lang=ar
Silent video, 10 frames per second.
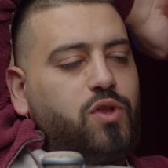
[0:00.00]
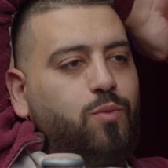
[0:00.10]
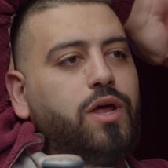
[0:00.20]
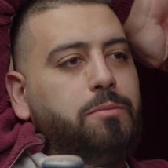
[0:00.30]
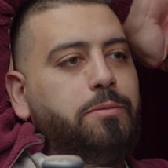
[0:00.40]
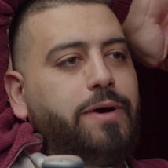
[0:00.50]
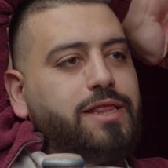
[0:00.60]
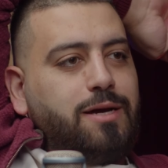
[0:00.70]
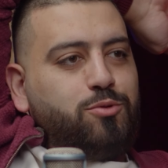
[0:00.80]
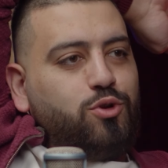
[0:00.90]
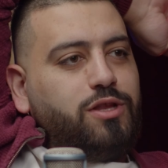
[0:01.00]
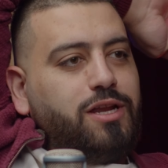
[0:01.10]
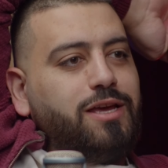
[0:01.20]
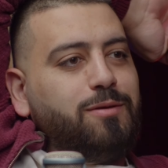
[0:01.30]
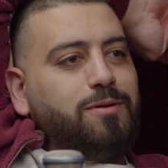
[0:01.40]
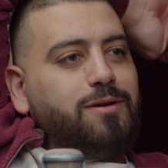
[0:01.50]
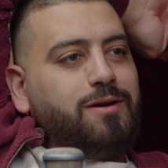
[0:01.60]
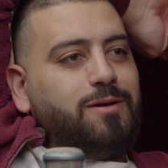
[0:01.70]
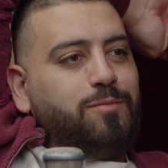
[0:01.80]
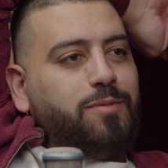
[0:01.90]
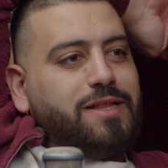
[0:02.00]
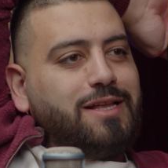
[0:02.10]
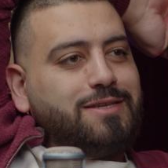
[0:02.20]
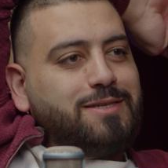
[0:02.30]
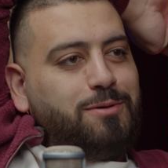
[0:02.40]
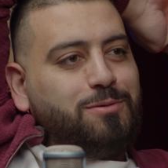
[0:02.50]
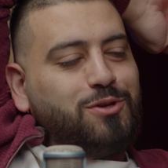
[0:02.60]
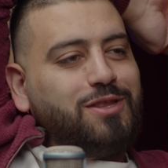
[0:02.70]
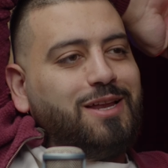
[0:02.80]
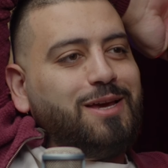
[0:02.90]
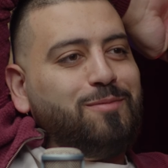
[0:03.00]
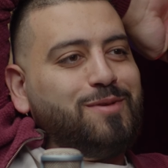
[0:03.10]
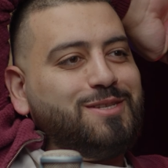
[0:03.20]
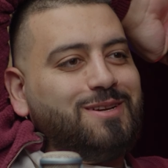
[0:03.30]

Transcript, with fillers: ف... وانا ببعت لك بترد علي ال... ببعت لك الصبح بترد علي المساء